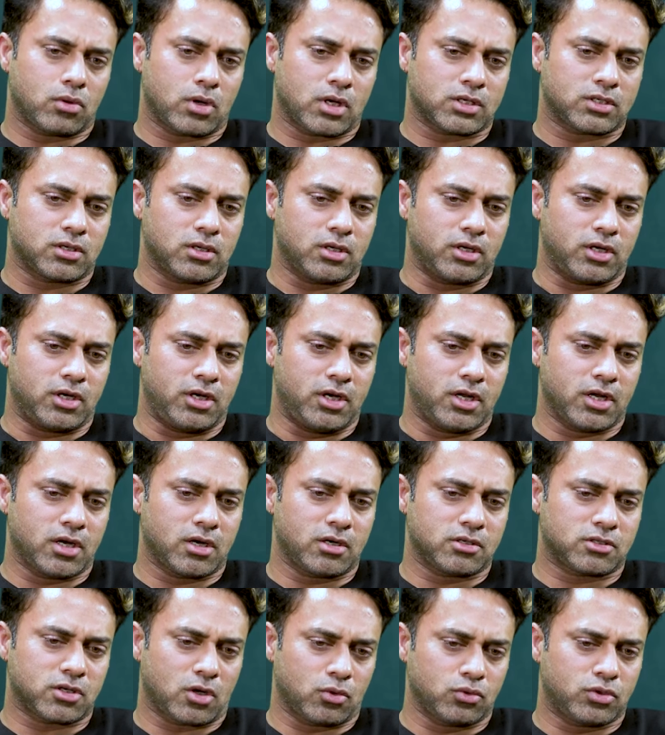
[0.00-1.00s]
అసలు
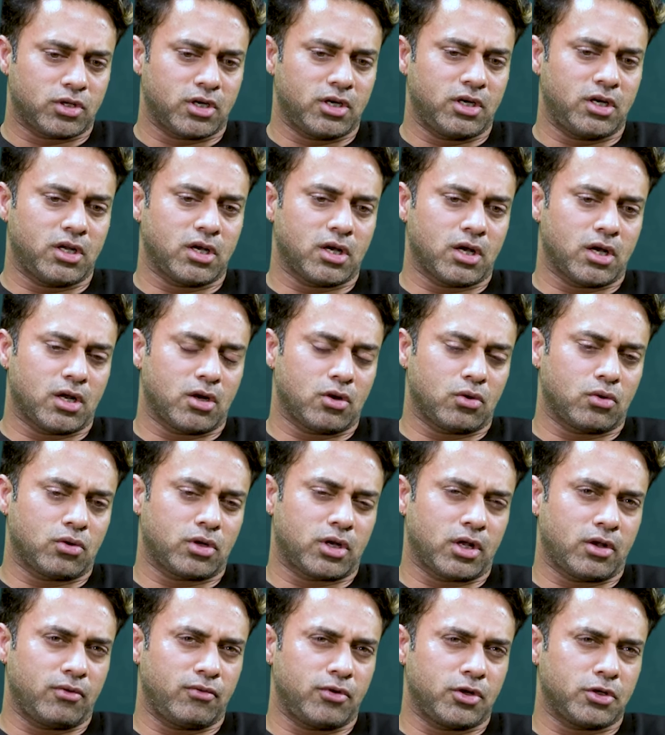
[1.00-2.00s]
ఇండియన్ సౌత్ ఇండియాలో
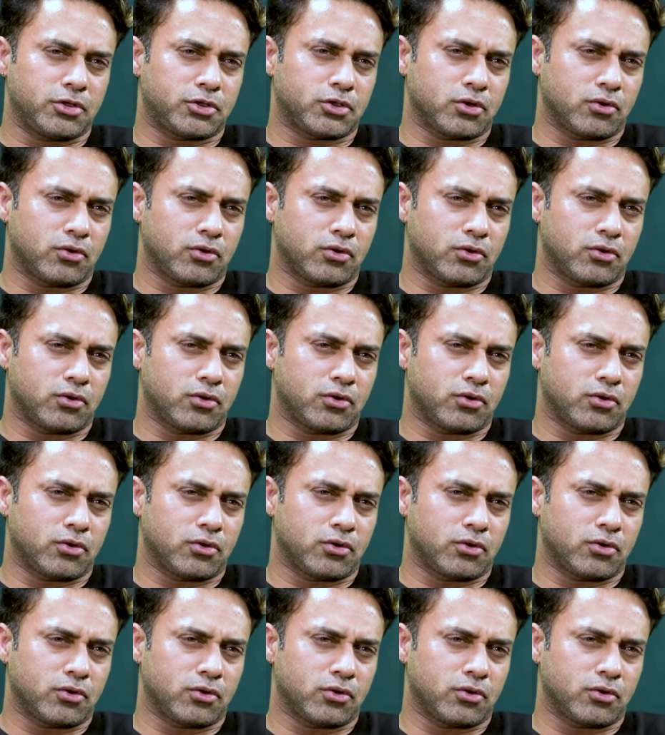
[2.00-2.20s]
టీవీ